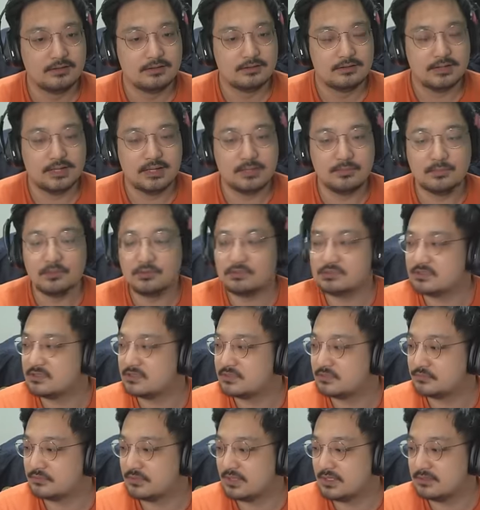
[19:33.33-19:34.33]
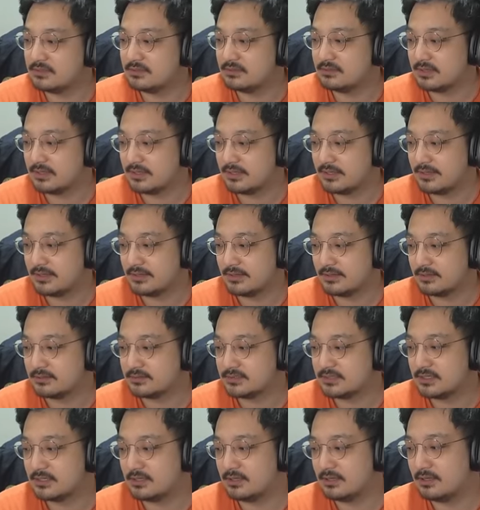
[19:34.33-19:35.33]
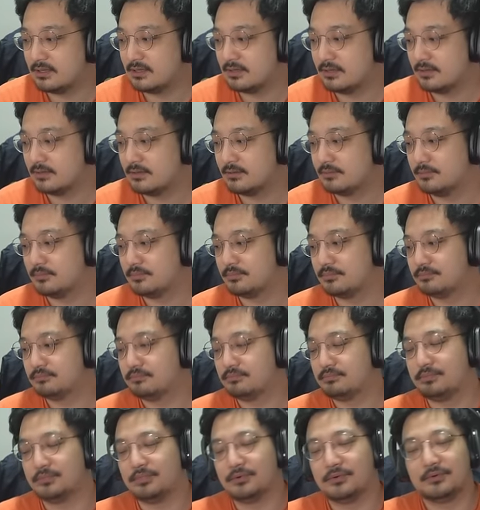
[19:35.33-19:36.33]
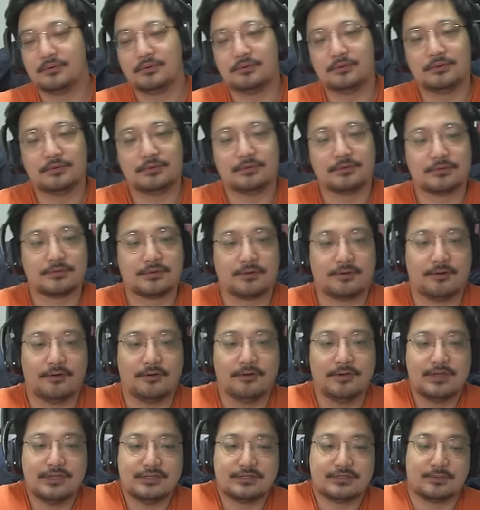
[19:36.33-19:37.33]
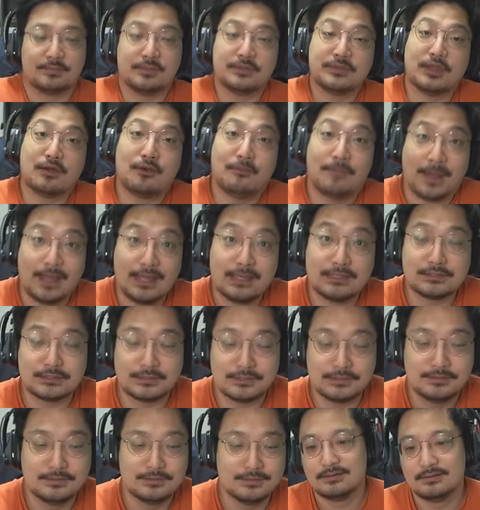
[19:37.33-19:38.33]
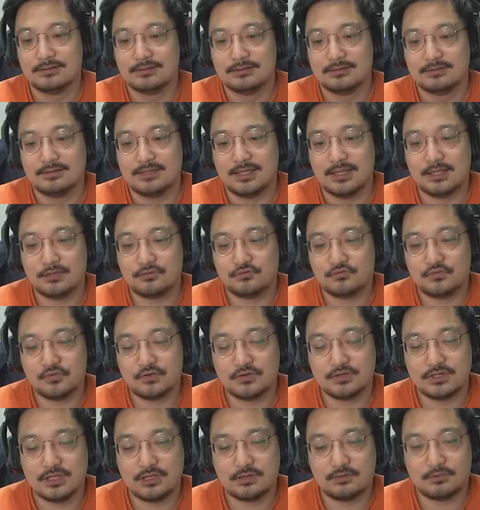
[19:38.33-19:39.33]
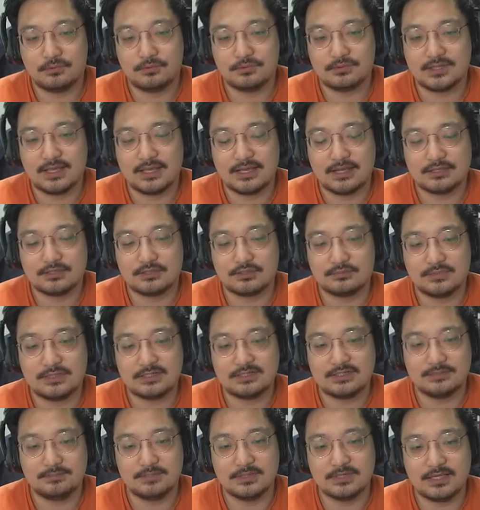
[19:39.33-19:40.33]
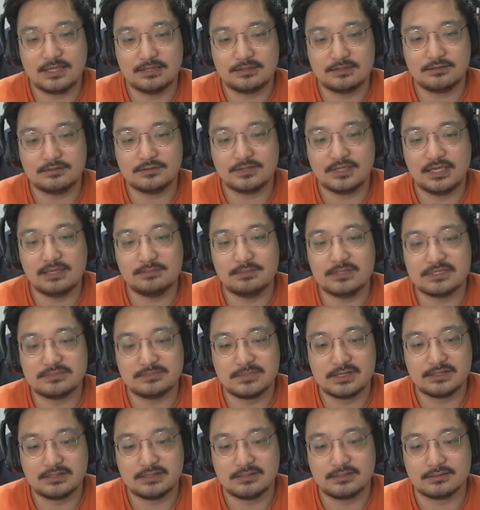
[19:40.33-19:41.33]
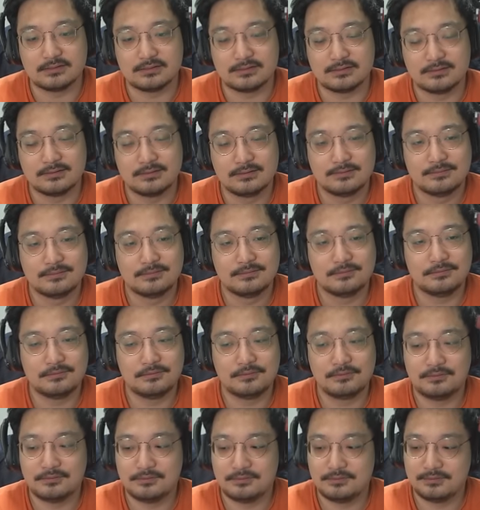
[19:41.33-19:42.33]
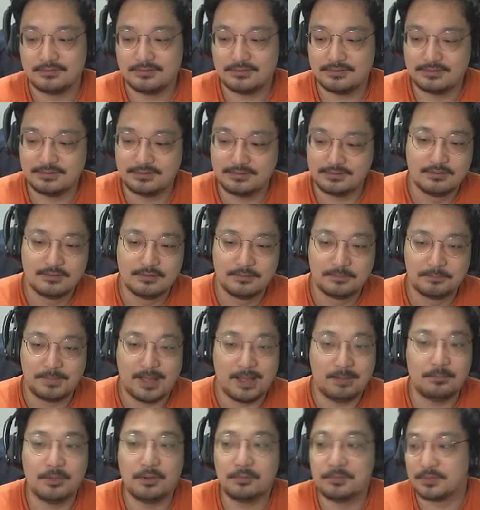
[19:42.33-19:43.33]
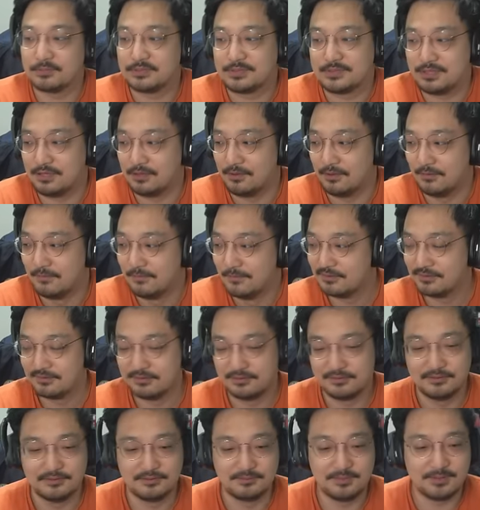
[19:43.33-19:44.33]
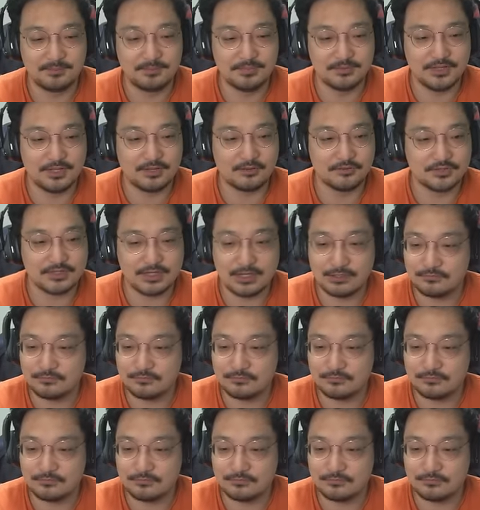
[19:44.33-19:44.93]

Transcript: 레인보우 식스도 했는데 제가 뭐 거의 접었다고 봐야죠. 내 추억이 있고 내가 정말 재밌게 했던 게임이지만은 어 방법이 없어. 어, 방법 내가 어떻게 할